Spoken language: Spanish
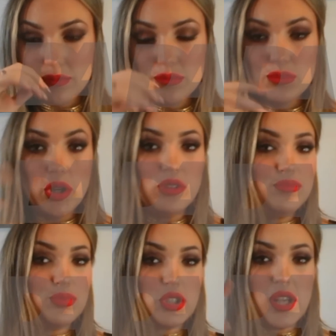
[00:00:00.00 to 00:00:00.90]
bueno,
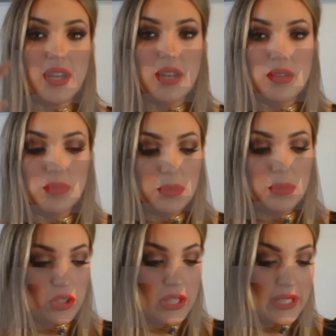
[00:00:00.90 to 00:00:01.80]
pues en el
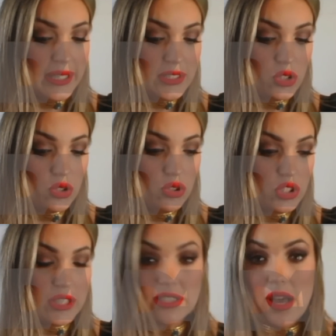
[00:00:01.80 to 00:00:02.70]
momento en el que esto
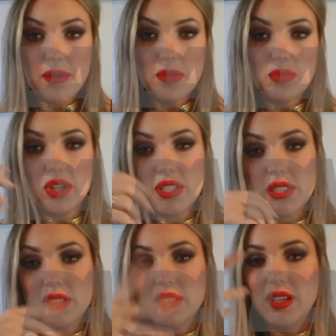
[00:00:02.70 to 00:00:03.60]
se sabe,
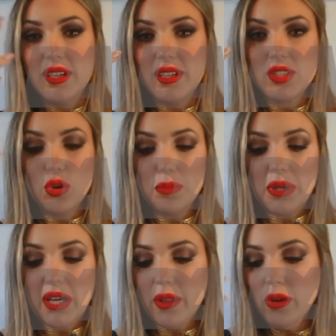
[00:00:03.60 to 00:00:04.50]
pues eh, es
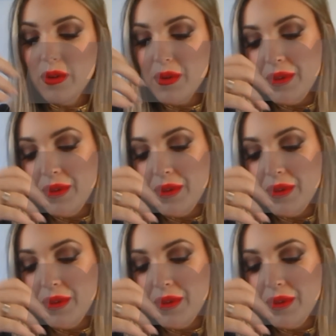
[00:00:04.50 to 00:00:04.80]
complicado.